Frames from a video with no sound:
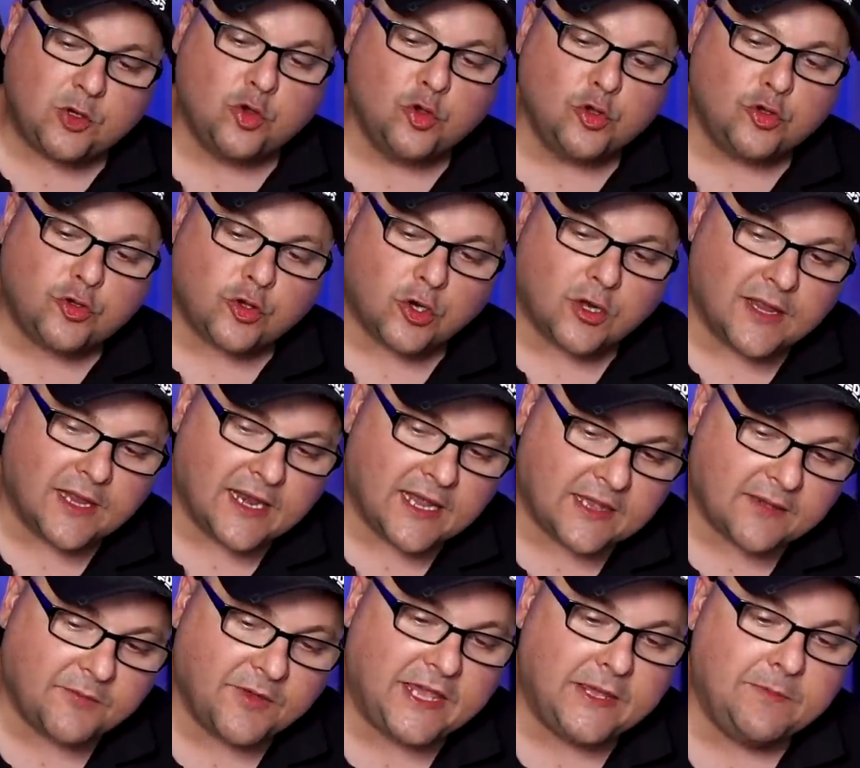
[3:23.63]
bir kültür
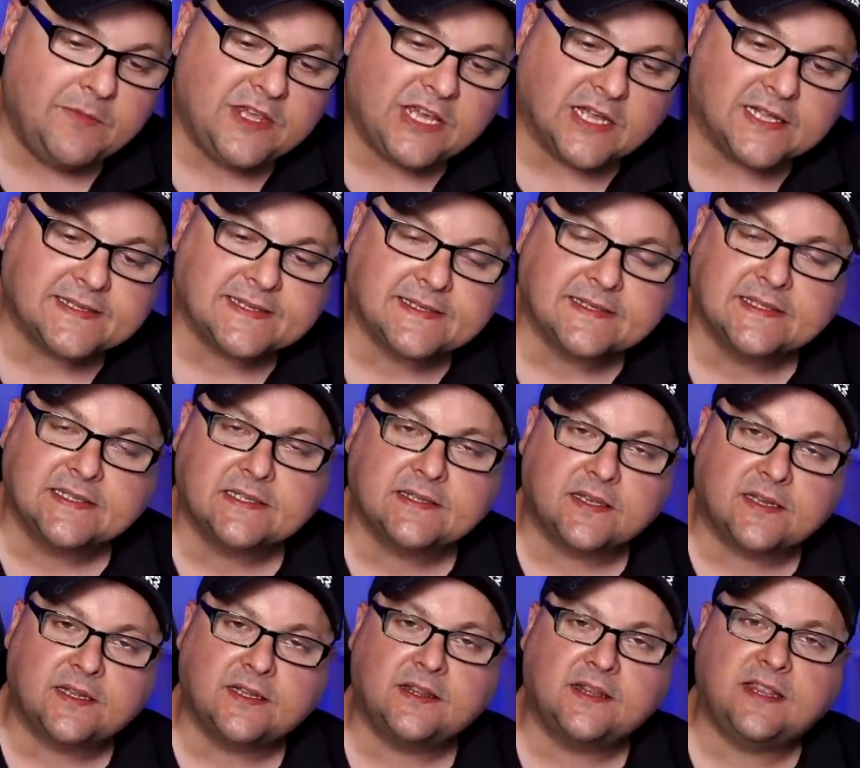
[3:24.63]
olarak ve
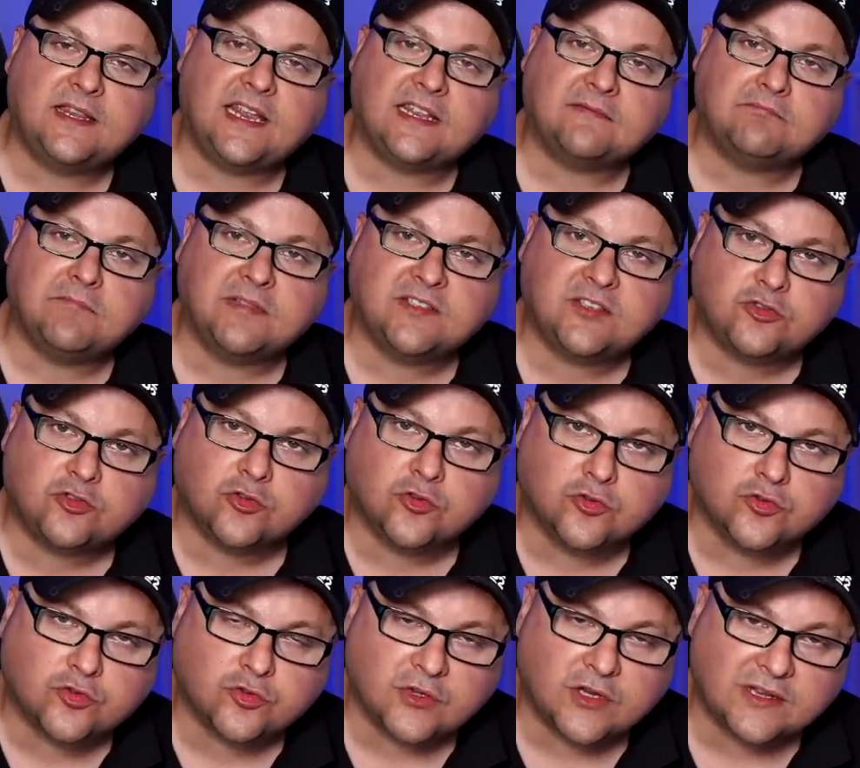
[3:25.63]
imkansızlıkların diretmesi
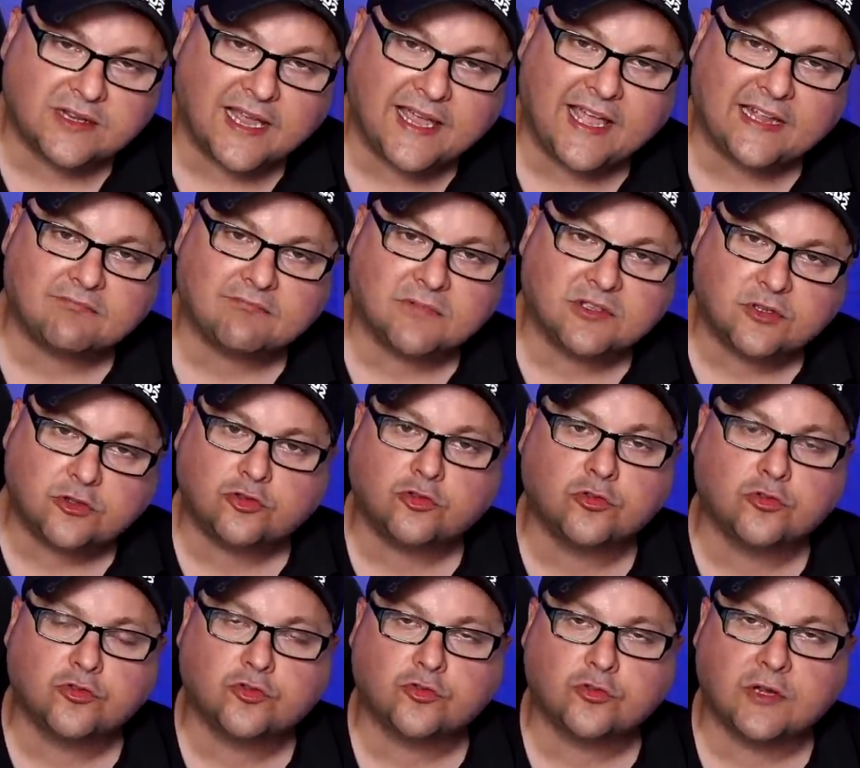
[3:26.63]
sonucunda dayatması
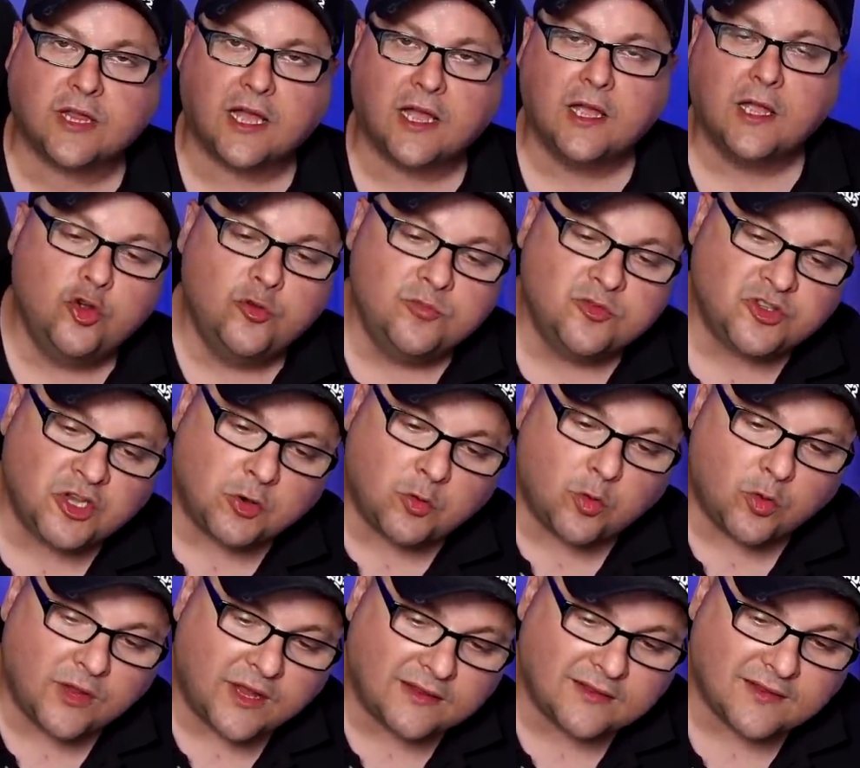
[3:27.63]
sonucunda önümüze
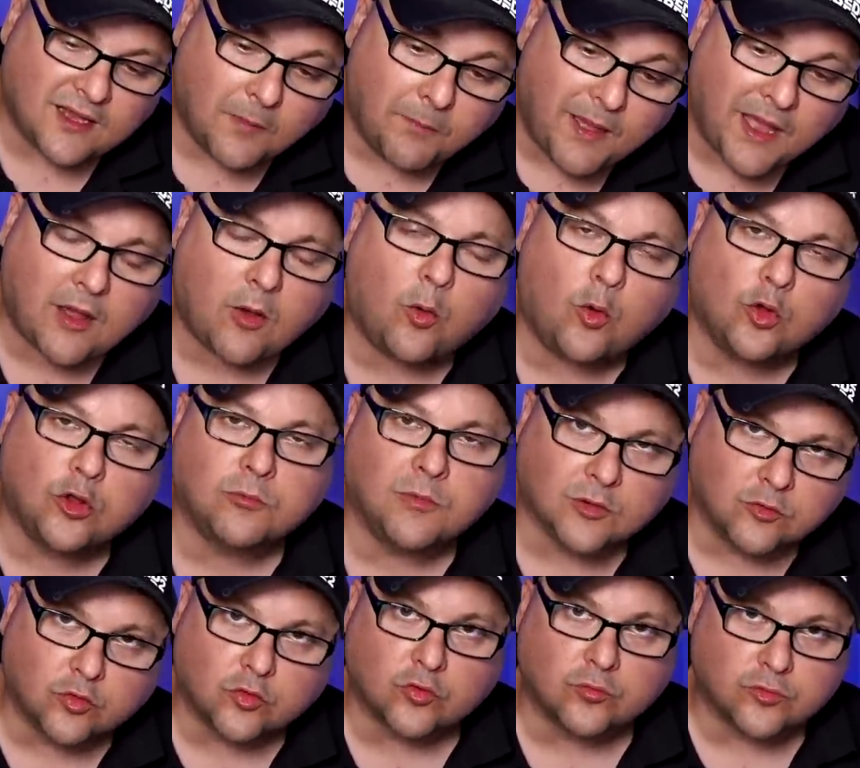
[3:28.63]
konan tabak
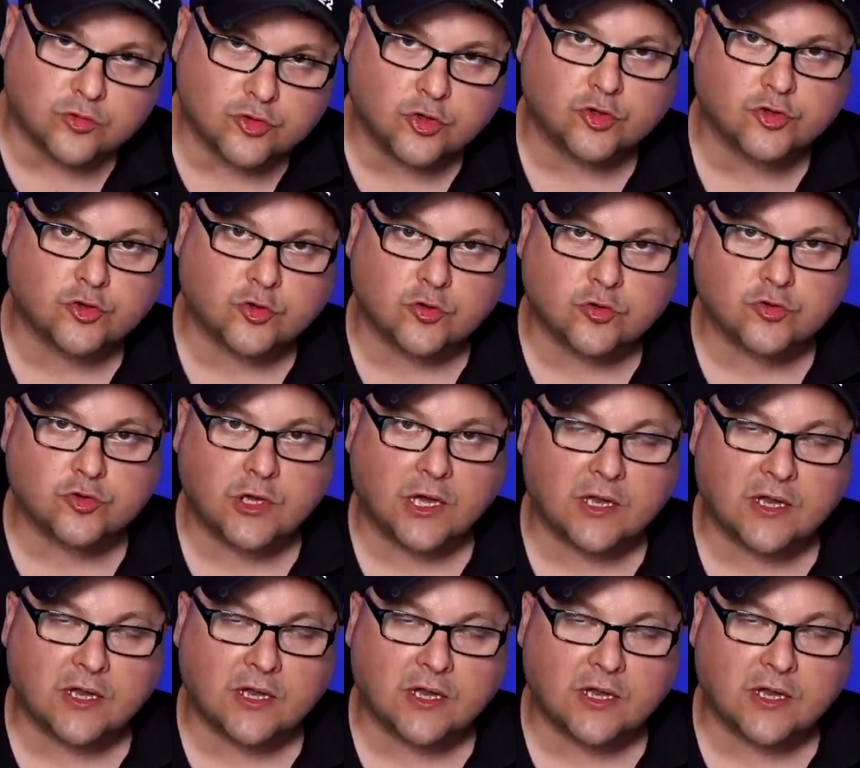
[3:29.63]
olma durumu söz konusu.